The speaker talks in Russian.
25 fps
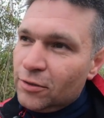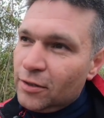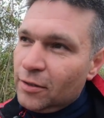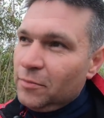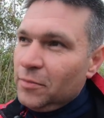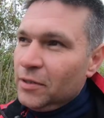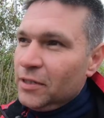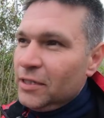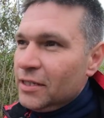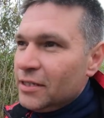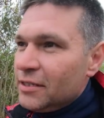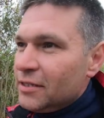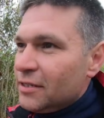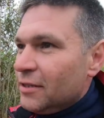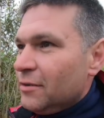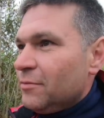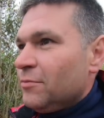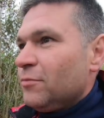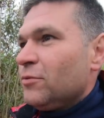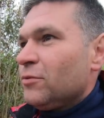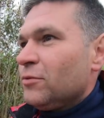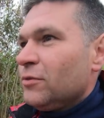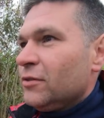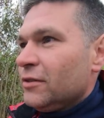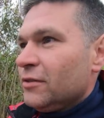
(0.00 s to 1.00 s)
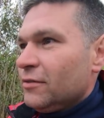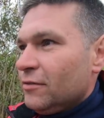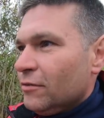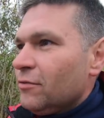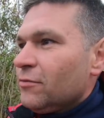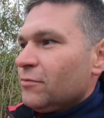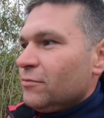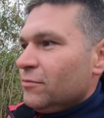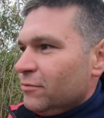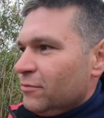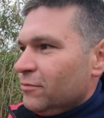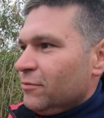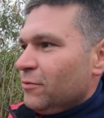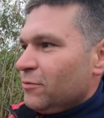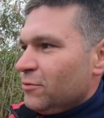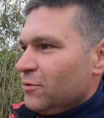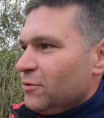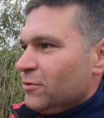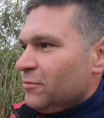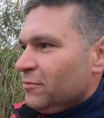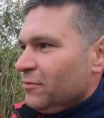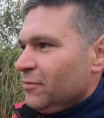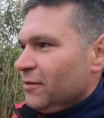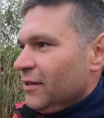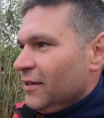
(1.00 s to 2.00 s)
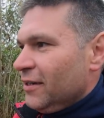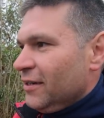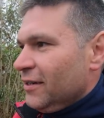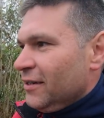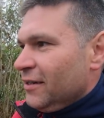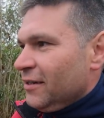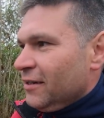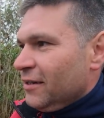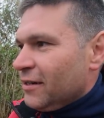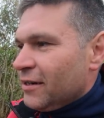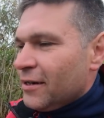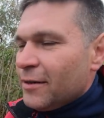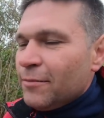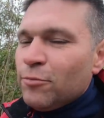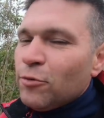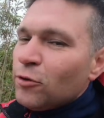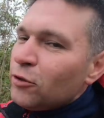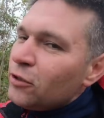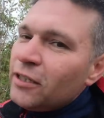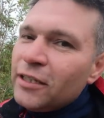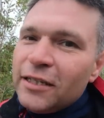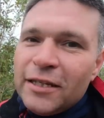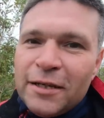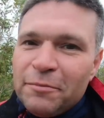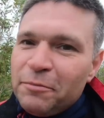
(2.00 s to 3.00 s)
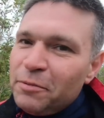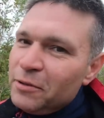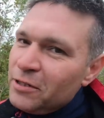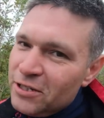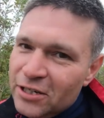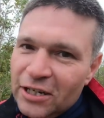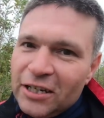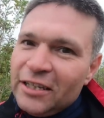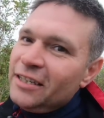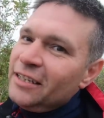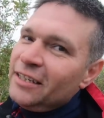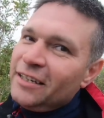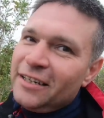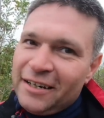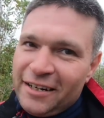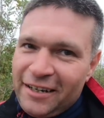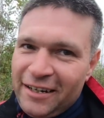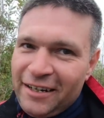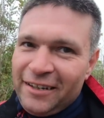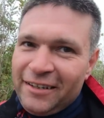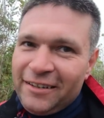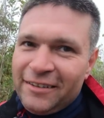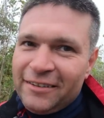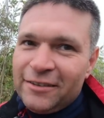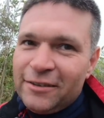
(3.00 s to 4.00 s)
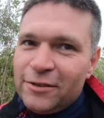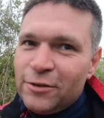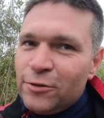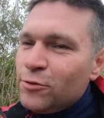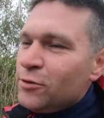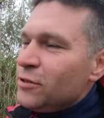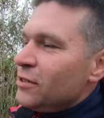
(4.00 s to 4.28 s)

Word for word: там и детский будет. Ну, в общем, работа не початый край. Все.